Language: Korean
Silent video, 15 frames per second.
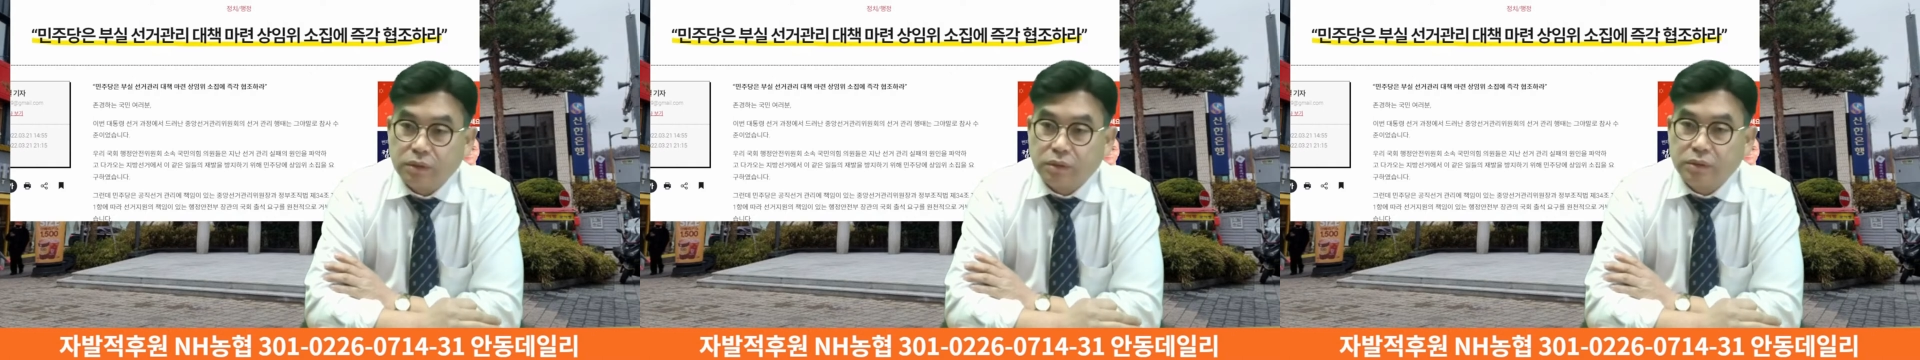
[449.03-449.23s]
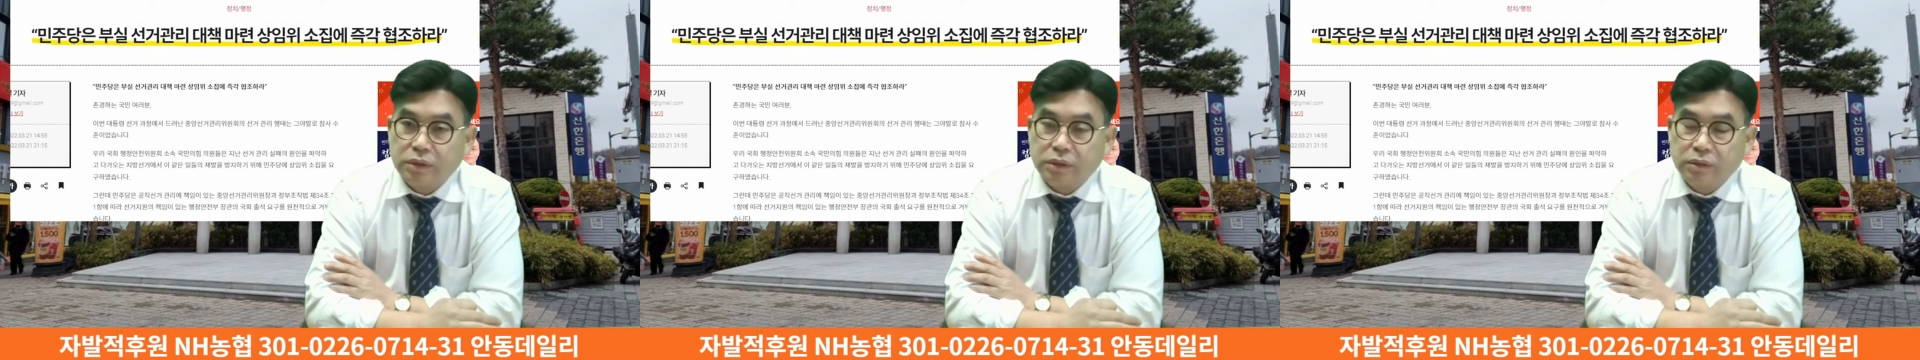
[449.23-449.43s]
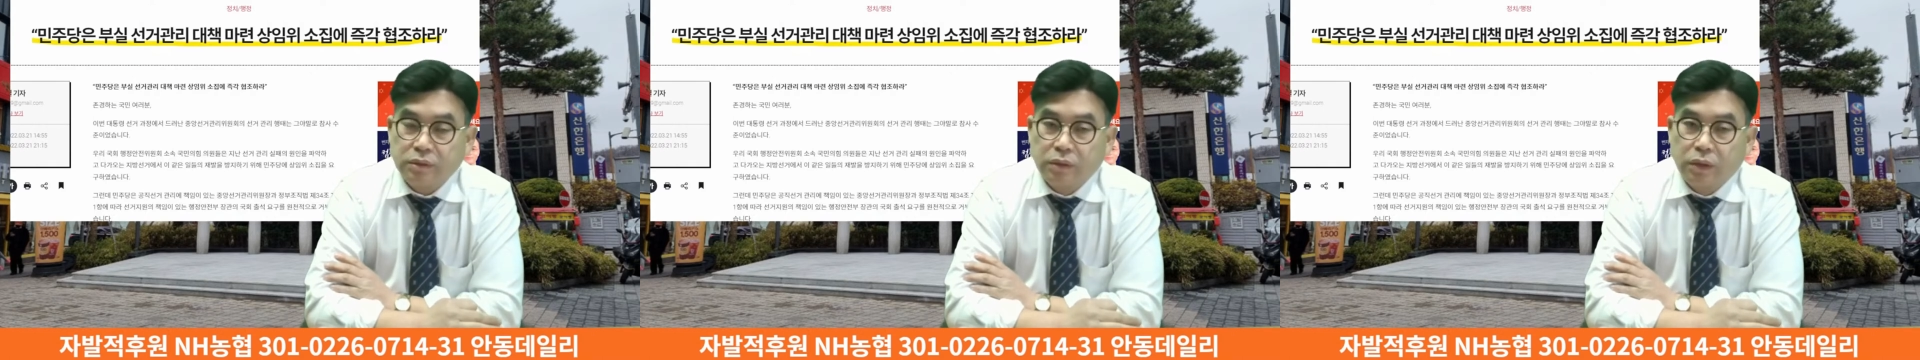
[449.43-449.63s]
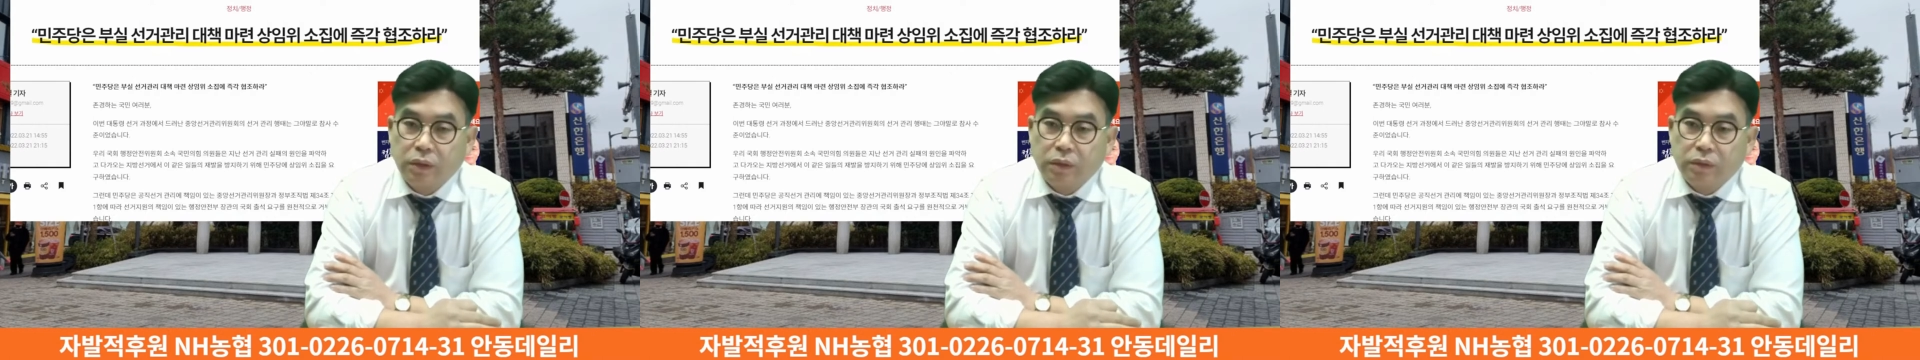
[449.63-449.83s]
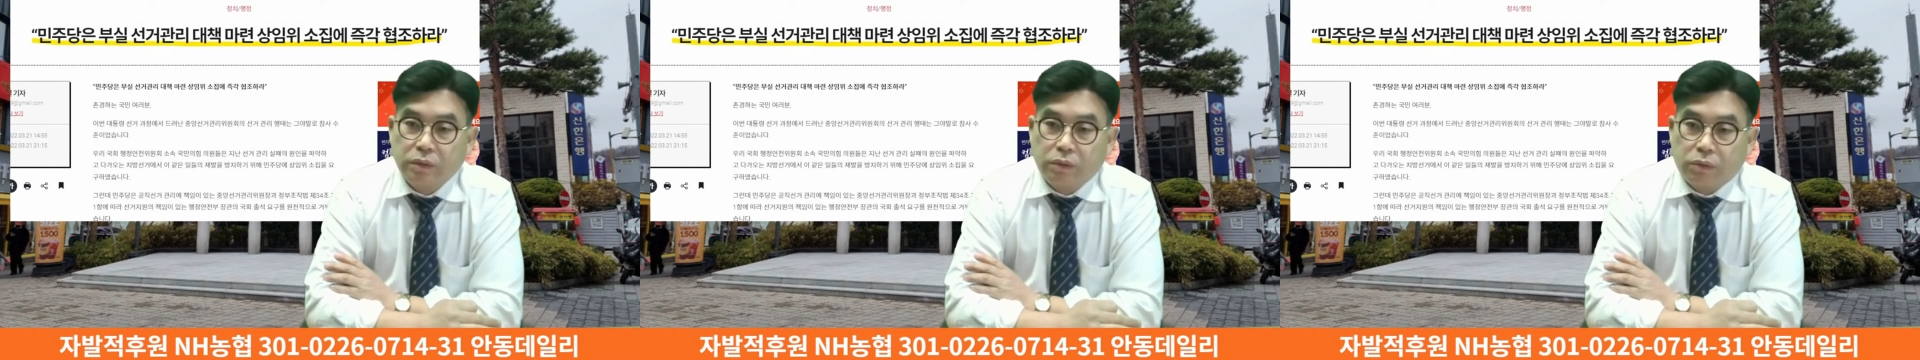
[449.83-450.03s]
이것은
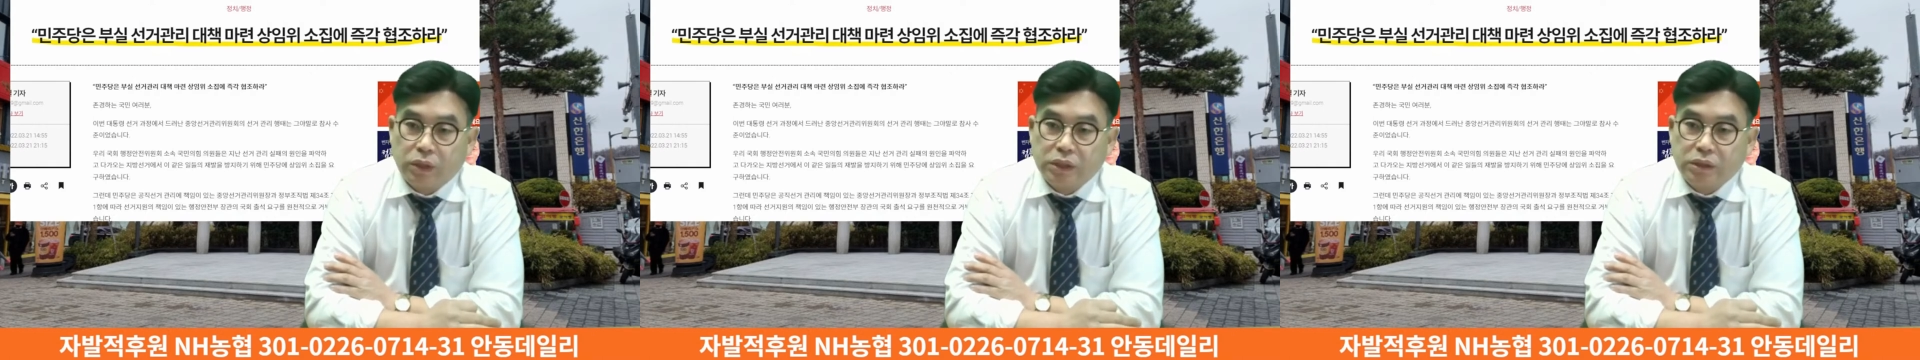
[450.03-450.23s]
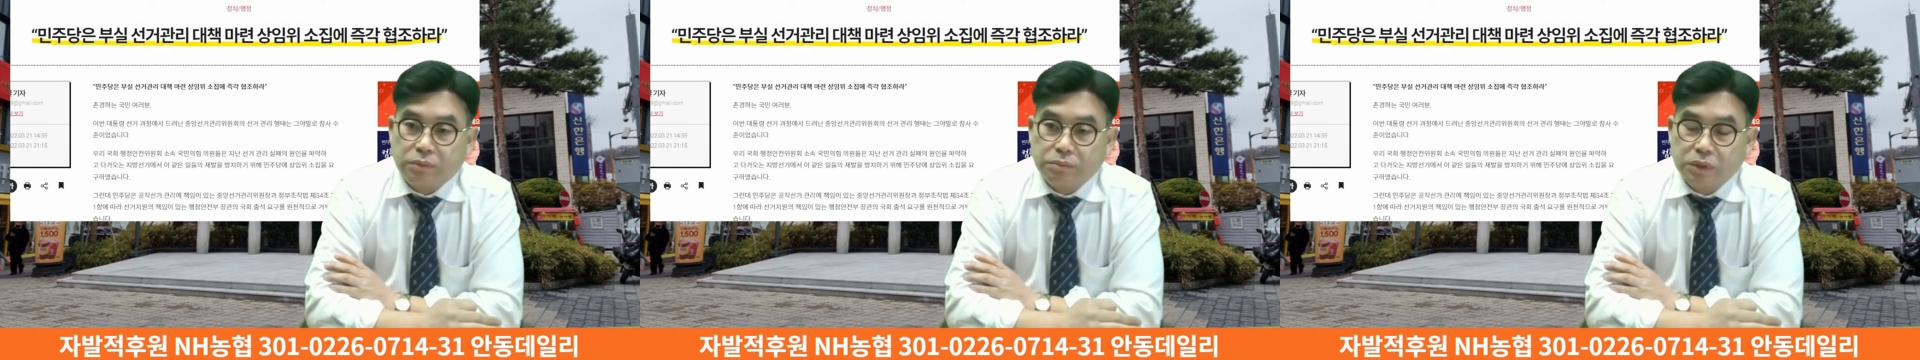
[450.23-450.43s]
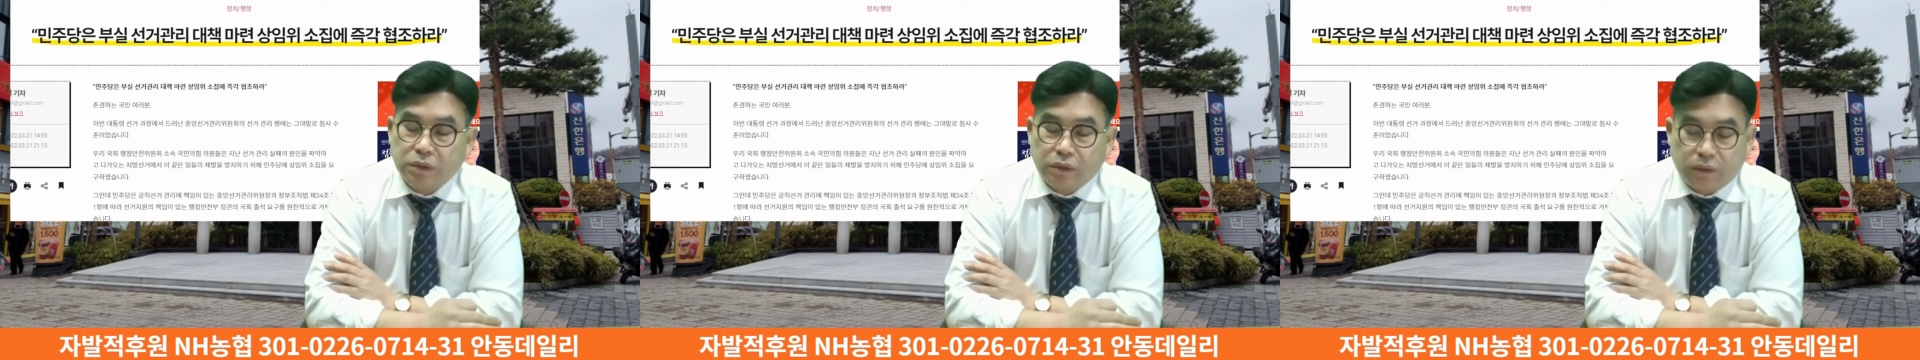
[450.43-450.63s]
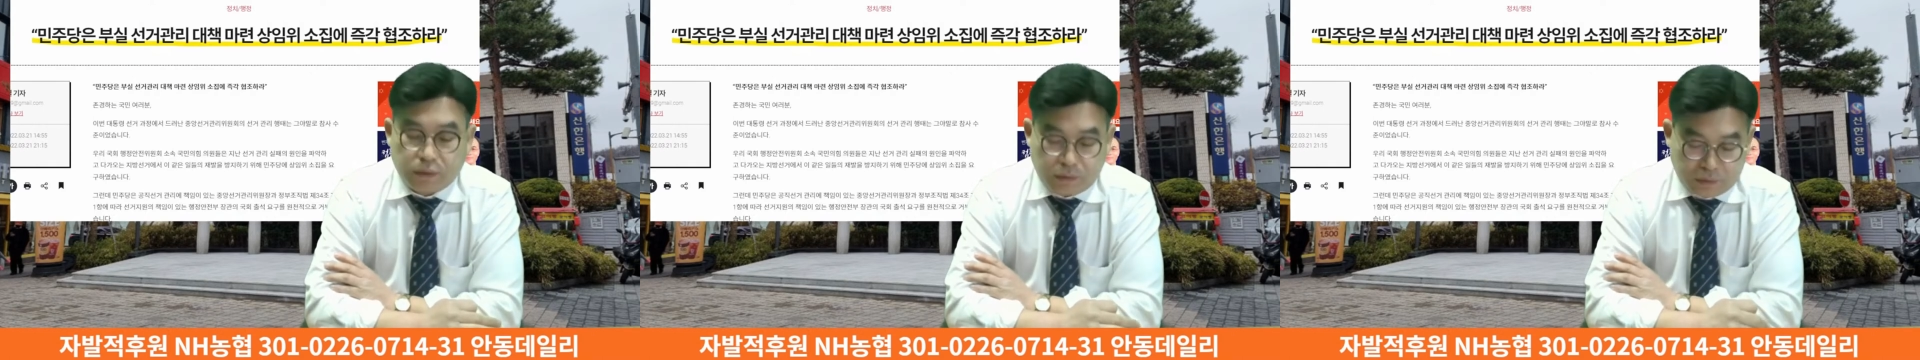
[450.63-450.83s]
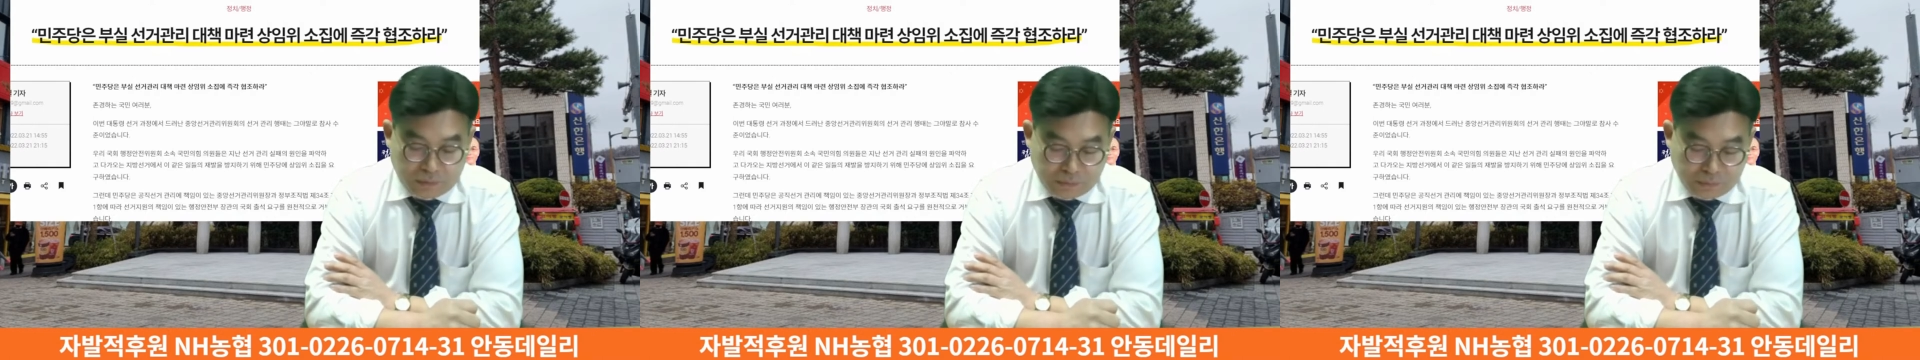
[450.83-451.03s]

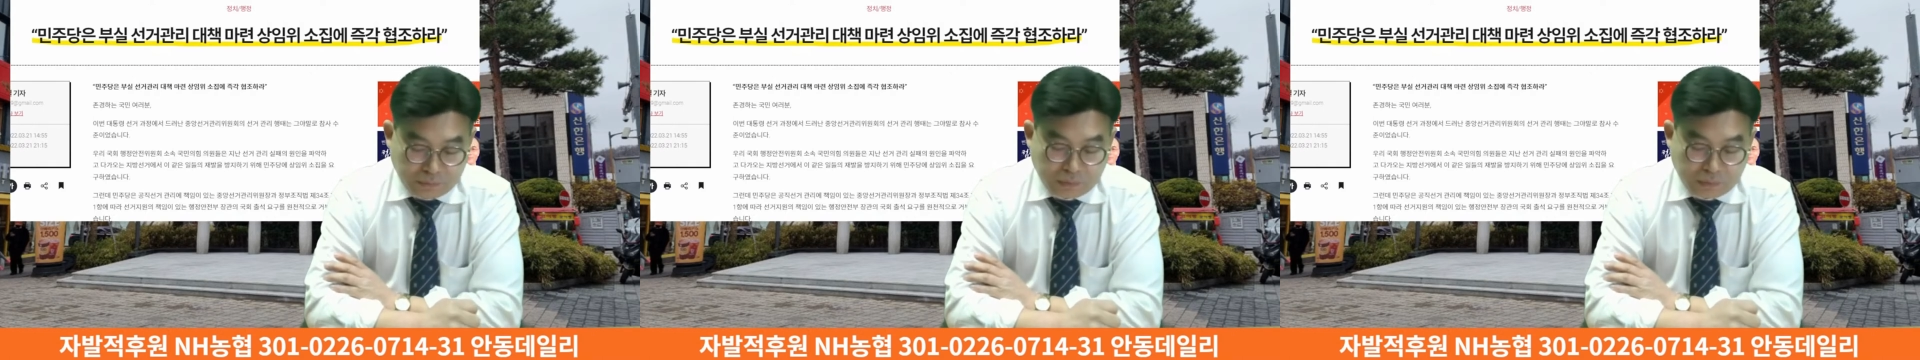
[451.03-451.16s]
오래전부터